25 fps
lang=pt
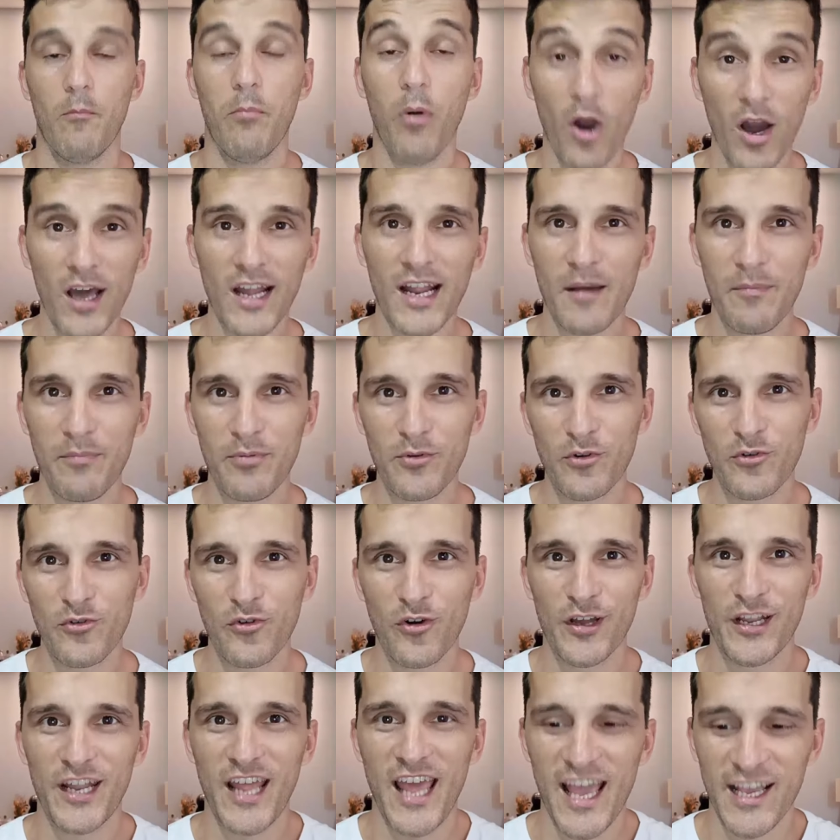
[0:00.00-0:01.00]
Bora pro
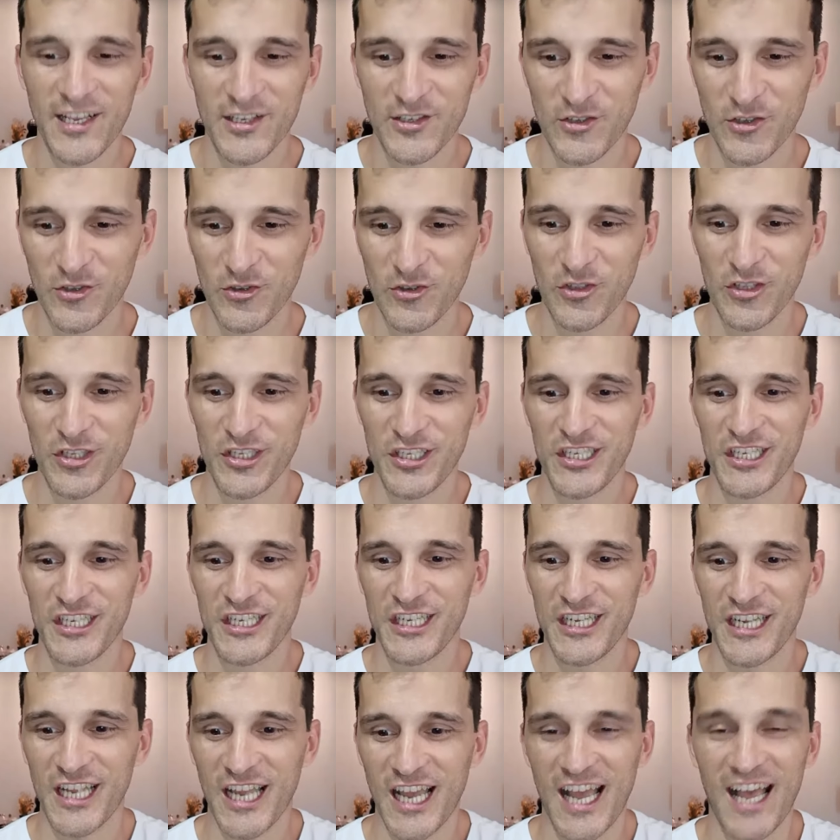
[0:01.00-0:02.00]
Conexo do
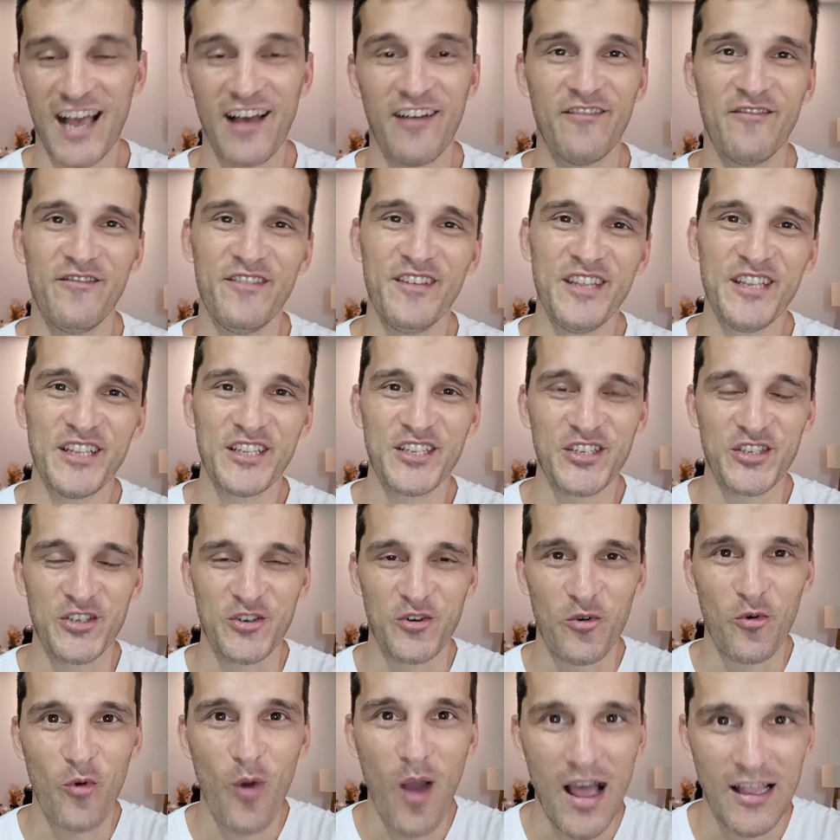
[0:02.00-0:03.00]
dia
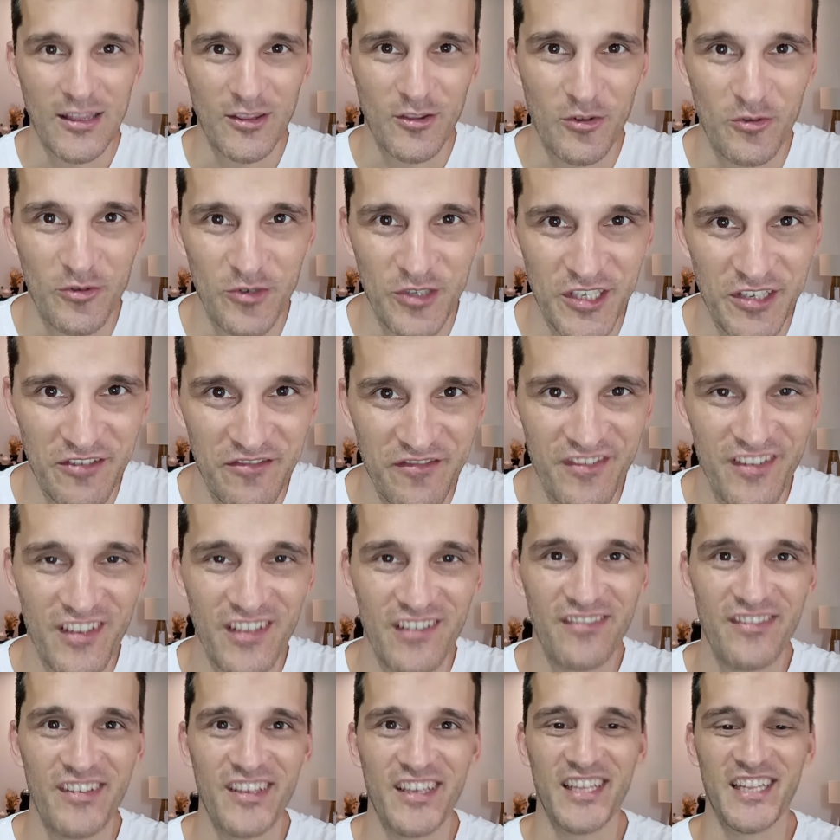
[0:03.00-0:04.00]
24 de
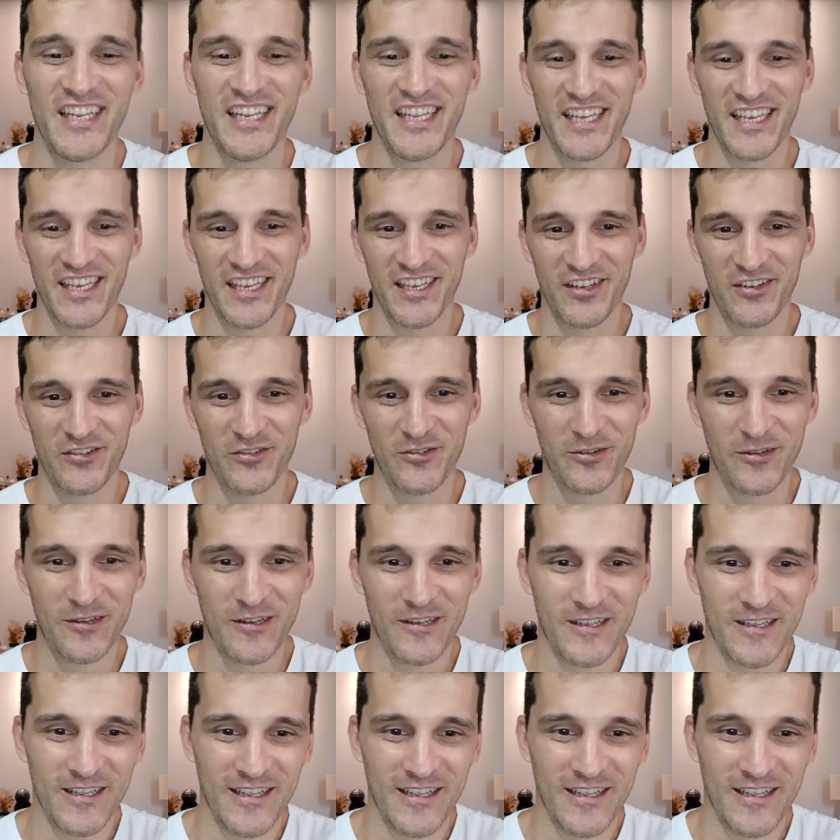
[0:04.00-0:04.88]
fevereiro.